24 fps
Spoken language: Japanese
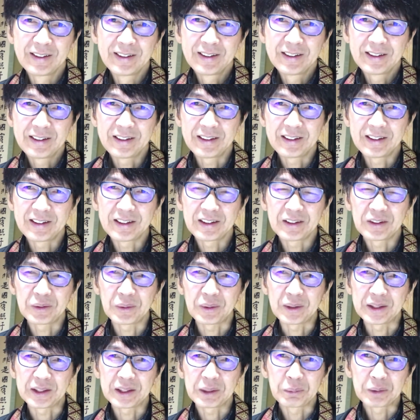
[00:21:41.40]
えー、ど
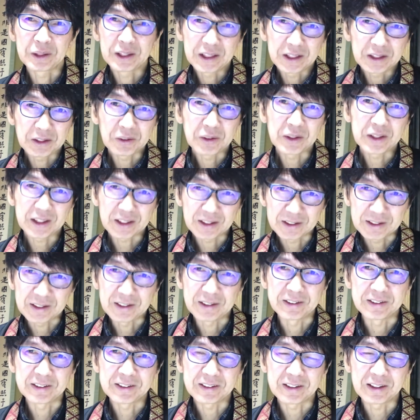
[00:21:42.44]
うあっても聞いてほしかった
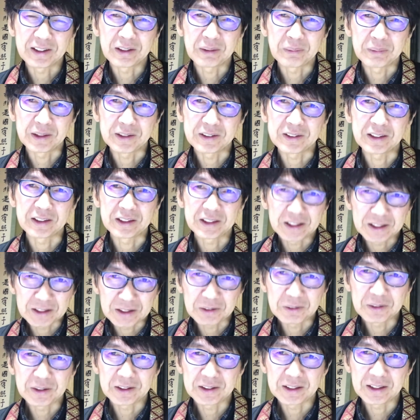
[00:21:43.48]
んです皆さん聞い
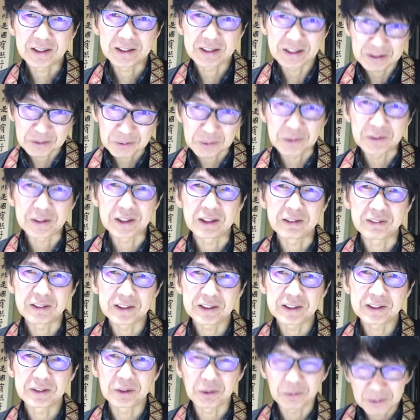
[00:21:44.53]
てくれてありがとうございま
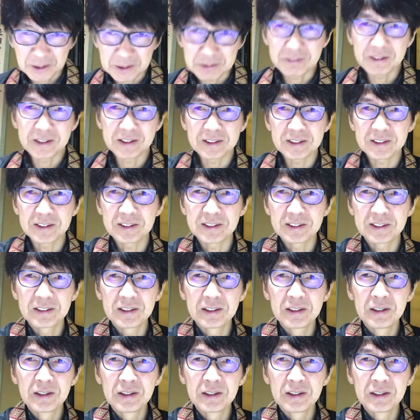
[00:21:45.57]
す終わります